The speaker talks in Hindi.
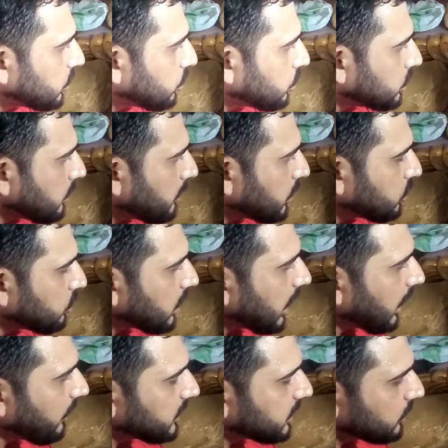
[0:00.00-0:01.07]
दो जमा दो
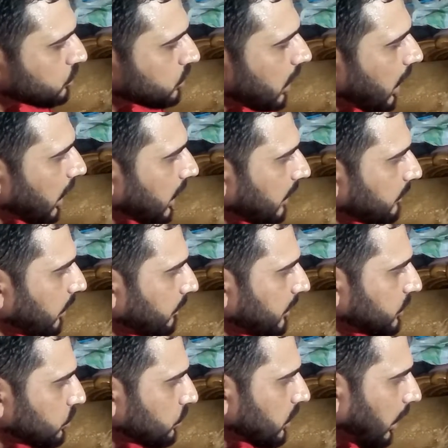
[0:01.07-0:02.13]
कर देता हूँ चार कैमरे
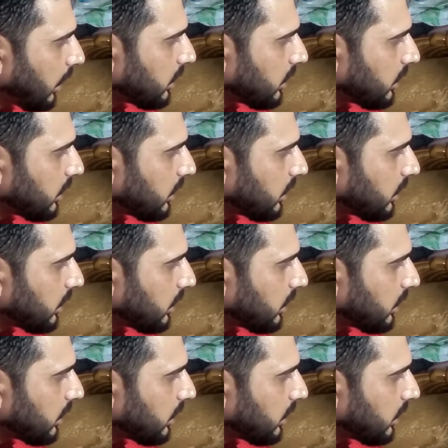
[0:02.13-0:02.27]
मैं शो कर